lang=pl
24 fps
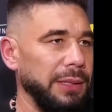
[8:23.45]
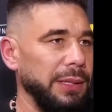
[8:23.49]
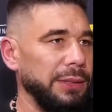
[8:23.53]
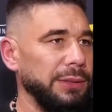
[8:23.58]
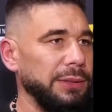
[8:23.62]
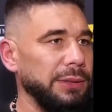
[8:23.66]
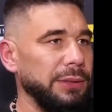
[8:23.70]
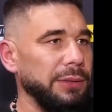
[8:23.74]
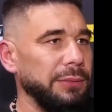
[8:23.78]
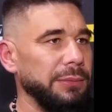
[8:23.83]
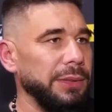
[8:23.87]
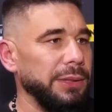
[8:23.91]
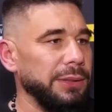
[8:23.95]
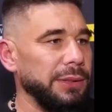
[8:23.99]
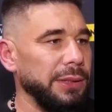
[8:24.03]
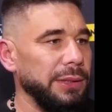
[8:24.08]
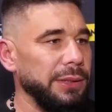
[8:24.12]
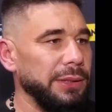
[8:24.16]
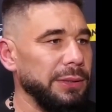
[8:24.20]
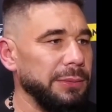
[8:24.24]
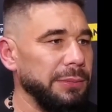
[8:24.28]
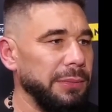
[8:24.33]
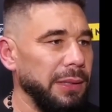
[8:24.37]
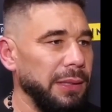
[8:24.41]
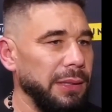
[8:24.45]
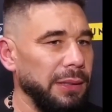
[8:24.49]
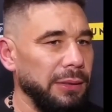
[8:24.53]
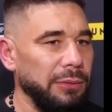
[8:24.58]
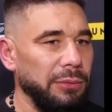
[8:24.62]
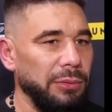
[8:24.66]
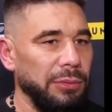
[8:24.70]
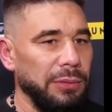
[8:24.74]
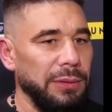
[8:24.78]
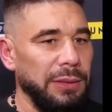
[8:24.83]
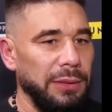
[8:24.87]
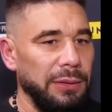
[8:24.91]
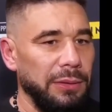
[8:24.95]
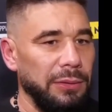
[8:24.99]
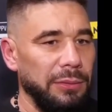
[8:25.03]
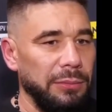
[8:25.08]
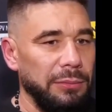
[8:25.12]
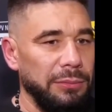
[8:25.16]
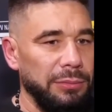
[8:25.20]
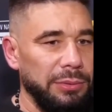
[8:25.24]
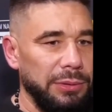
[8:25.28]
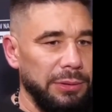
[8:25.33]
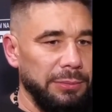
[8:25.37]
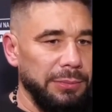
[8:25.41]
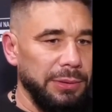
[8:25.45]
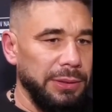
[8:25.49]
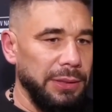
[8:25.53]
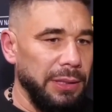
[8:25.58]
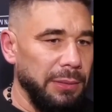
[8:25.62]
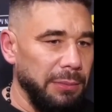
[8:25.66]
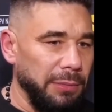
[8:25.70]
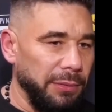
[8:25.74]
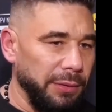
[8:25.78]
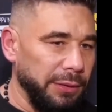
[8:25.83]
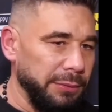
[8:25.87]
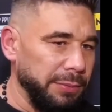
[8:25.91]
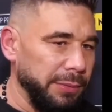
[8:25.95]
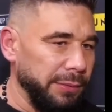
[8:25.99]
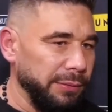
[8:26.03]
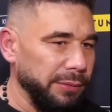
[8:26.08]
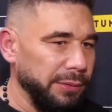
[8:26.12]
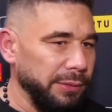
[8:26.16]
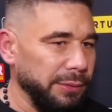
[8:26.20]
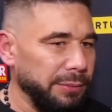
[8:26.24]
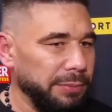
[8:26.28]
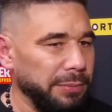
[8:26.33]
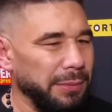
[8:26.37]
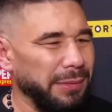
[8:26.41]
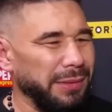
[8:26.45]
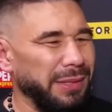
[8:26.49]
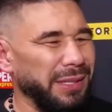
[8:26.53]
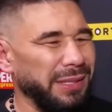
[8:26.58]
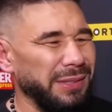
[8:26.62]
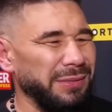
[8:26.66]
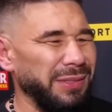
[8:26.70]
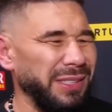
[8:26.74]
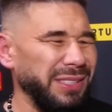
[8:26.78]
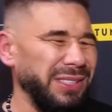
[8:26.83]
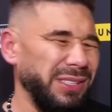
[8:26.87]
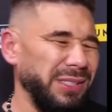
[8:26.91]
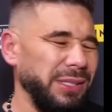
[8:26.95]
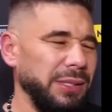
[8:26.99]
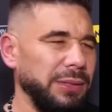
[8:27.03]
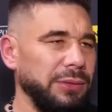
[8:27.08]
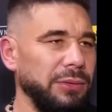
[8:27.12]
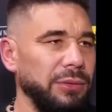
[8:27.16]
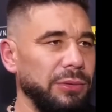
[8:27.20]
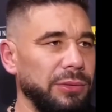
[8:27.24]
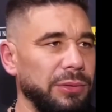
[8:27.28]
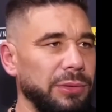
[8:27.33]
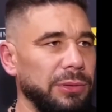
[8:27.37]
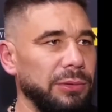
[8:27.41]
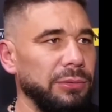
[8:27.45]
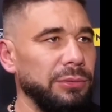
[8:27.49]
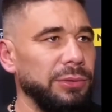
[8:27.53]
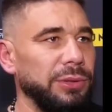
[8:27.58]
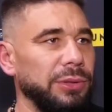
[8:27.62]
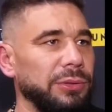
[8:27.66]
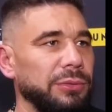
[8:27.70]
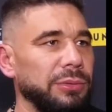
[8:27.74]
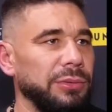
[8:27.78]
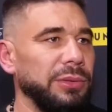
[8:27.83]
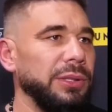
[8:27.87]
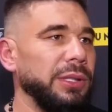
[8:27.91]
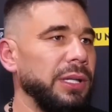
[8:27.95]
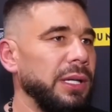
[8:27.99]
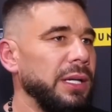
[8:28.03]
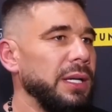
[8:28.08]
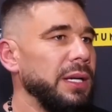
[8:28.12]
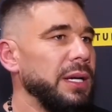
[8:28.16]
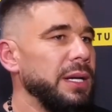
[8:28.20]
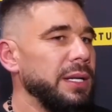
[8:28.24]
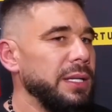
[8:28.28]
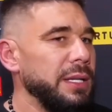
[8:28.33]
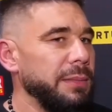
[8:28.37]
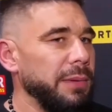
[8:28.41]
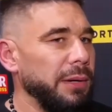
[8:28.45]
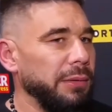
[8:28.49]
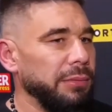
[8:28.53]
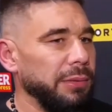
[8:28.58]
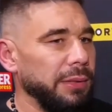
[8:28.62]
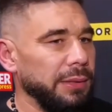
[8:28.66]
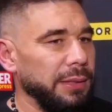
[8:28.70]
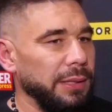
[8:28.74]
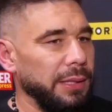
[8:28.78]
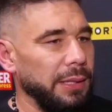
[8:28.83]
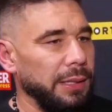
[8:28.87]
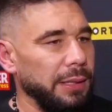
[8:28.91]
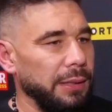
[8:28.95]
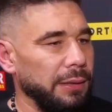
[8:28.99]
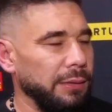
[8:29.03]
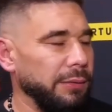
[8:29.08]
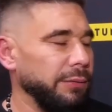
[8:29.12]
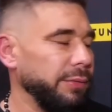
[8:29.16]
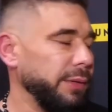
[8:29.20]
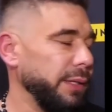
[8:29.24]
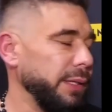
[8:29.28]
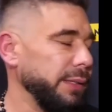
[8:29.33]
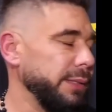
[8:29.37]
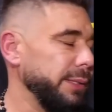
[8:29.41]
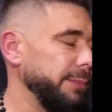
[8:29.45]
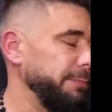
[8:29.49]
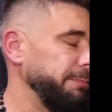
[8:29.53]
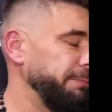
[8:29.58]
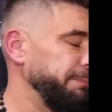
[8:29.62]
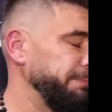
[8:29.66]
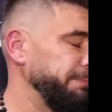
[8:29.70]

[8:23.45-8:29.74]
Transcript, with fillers: Kręci to mniejsze liczby, ale kurde, no musimy się hamować w pewnych momentach, zwłaszcza jak to dotyczy ludzi, których nie ma akurat na konferencji.